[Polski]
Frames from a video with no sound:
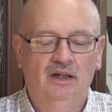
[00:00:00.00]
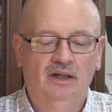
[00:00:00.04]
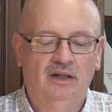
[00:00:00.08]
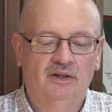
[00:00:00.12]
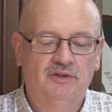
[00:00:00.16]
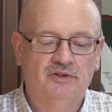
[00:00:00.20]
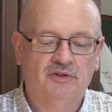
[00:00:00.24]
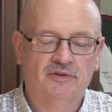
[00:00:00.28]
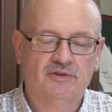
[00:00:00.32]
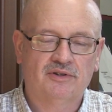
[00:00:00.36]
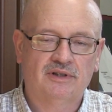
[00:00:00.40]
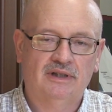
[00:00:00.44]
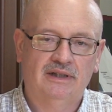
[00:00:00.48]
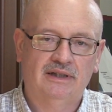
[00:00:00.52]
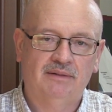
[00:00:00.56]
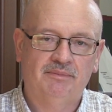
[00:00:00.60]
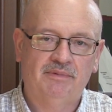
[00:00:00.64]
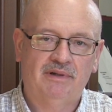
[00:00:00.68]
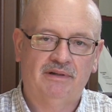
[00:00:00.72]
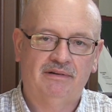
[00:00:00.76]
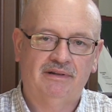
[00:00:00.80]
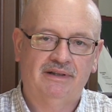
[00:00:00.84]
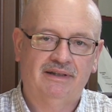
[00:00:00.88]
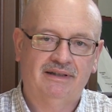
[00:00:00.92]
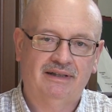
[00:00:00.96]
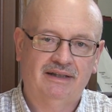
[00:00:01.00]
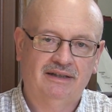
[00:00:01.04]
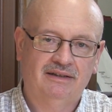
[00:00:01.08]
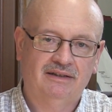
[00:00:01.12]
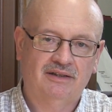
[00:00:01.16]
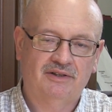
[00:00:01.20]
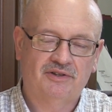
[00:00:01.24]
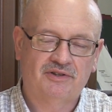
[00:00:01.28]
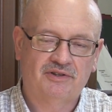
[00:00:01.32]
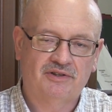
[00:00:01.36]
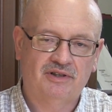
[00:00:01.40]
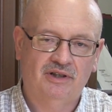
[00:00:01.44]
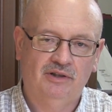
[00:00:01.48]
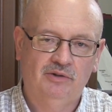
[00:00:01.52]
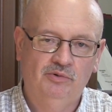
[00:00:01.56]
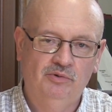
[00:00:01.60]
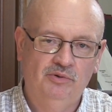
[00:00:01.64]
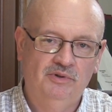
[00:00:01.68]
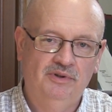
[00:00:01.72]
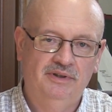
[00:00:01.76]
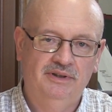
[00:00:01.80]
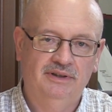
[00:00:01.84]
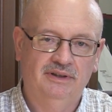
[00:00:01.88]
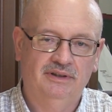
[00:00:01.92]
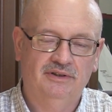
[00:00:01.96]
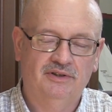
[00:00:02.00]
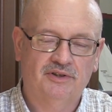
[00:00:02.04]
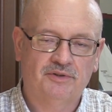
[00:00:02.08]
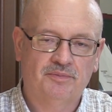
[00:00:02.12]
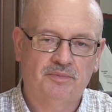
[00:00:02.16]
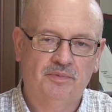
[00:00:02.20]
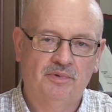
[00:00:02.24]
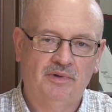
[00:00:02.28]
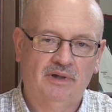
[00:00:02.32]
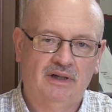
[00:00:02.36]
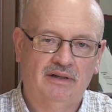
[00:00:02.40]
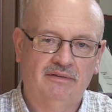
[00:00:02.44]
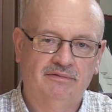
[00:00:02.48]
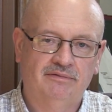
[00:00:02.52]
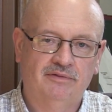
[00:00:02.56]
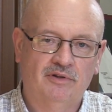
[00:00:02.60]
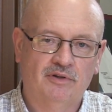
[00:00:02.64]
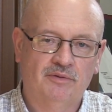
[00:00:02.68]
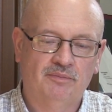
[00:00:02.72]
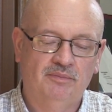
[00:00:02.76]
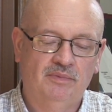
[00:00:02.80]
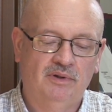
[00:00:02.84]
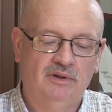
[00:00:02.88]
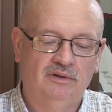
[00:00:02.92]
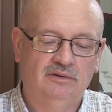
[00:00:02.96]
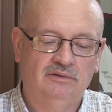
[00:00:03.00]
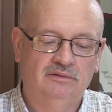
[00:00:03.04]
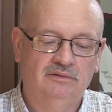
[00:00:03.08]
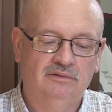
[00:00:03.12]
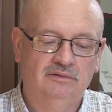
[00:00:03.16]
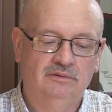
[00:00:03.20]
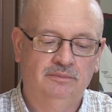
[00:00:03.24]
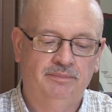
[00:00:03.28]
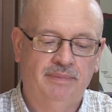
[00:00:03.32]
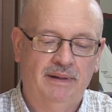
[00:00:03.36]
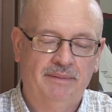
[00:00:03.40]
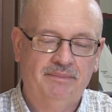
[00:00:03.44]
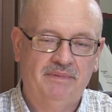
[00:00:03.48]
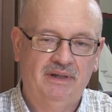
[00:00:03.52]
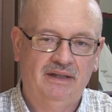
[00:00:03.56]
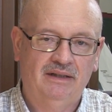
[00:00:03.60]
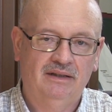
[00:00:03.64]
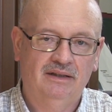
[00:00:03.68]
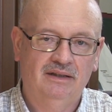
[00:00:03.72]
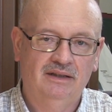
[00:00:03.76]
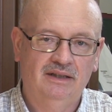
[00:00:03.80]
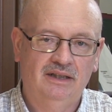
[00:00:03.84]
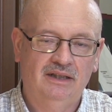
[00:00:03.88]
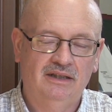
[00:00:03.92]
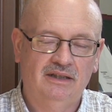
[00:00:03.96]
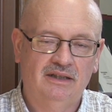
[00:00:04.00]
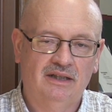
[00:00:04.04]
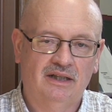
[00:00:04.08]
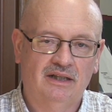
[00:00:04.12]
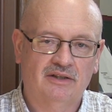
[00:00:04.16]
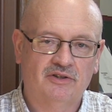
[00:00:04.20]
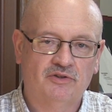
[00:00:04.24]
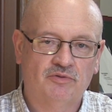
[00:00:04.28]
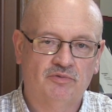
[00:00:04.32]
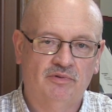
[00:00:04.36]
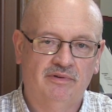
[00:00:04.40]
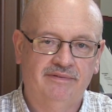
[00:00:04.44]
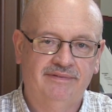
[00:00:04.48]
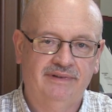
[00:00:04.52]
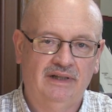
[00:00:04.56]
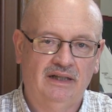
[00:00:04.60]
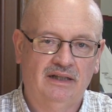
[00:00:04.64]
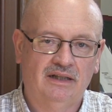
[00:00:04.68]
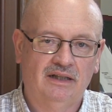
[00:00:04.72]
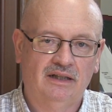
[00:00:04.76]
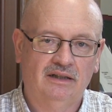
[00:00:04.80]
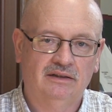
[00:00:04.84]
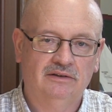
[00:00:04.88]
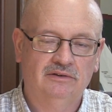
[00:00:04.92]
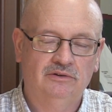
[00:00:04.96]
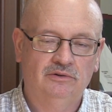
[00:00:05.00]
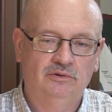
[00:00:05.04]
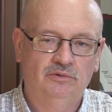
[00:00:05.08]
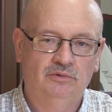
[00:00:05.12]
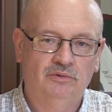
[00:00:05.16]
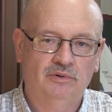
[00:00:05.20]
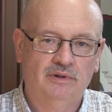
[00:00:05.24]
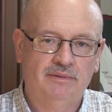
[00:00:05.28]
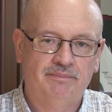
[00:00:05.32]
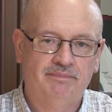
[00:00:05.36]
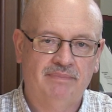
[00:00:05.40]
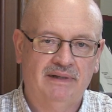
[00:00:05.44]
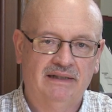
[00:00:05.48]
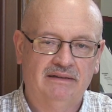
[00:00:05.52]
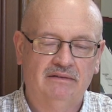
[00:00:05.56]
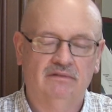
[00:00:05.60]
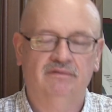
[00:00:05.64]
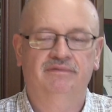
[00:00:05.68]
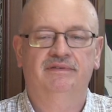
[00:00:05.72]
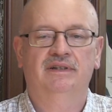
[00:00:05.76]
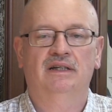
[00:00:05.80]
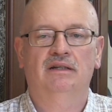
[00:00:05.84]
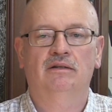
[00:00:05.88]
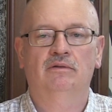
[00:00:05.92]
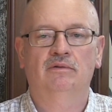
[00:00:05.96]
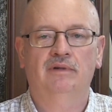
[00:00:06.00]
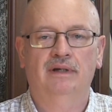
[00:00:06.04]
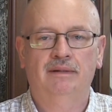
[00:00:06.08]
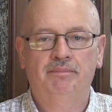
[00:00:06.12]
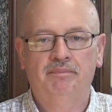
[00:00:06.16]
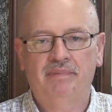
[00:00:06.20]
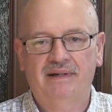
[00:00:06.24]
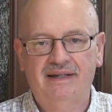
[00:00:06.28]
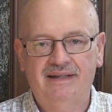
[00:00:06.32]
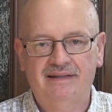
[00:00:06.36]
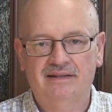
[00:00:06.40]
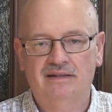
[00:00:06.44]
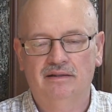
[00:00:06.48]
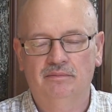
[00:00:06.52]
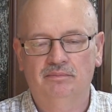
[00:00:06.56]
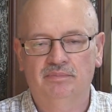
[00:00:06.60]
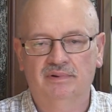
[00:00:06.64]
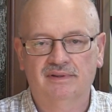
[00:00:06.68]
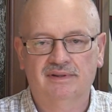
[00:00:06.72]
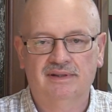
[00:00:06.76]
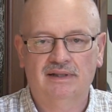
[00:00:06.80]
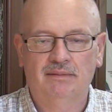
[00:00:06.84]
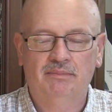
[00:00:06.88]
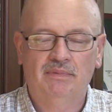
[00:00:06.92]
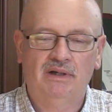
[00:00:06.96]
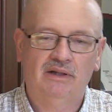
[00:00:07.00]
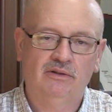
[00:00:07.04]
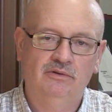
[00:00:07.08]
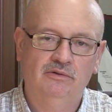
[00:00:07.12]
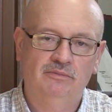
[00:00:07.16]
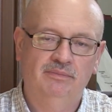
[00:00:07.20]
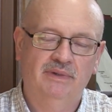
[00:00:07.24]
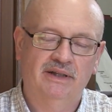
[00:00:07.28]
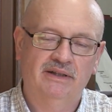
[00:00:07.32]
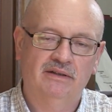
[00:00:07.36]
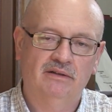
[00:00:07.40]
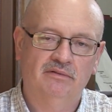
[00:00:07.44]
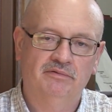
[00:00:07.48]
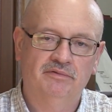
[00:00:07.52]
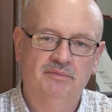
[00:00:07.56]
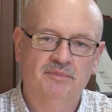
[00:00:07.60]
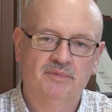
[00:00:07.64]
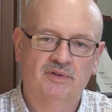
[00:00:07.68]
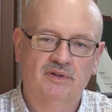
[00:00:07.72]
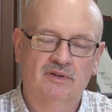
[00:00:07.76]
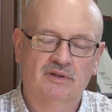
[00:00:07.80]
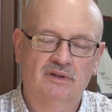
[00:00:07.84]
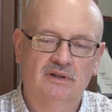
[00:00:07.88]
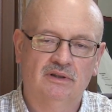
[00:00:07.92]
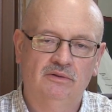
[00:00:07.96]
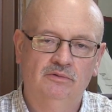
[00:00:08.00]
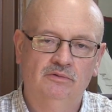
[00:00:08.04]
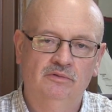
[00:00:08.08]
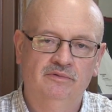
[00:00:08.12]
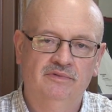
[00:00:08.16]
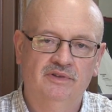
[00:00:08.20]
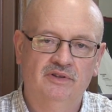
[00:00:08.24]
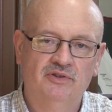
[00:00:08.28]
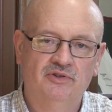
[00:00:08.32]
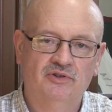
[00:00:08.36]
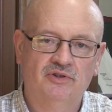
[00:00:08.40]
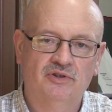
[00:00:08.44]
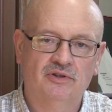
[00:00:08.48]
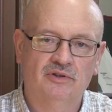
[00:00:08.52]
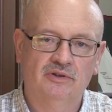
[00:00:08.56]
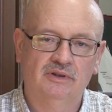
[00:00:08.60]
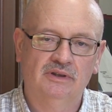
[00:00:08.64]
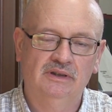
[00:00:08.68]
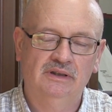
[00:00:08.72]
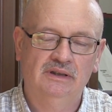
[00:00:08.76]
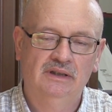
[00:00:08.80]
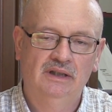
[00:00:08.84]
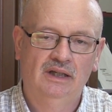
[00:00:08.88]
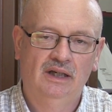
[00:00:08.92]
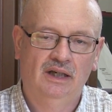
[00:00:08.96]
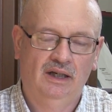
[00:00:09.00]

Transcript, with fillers: Książka ta miała charakter szczególny, gdyż była formą upamiętnienia człowieka, który padł ofiarą represji po zamachu majowym, został uwięziony